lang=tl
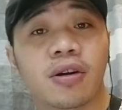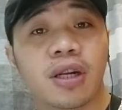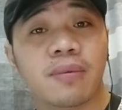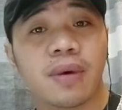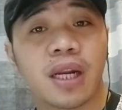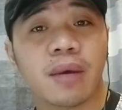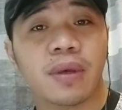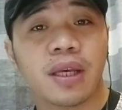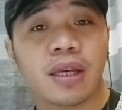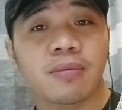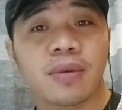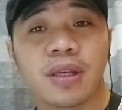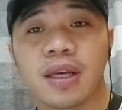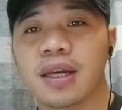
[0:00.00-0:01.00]
ako ng maraming
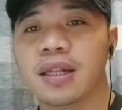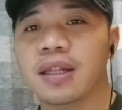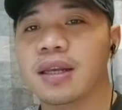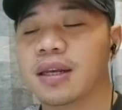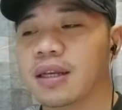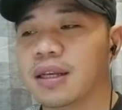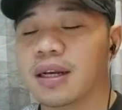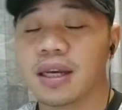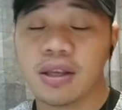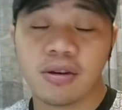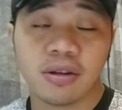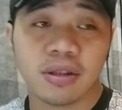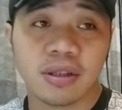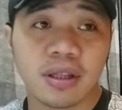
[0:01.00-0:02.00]
kaibigan hanggang
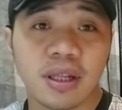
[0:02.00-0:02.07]
ngayon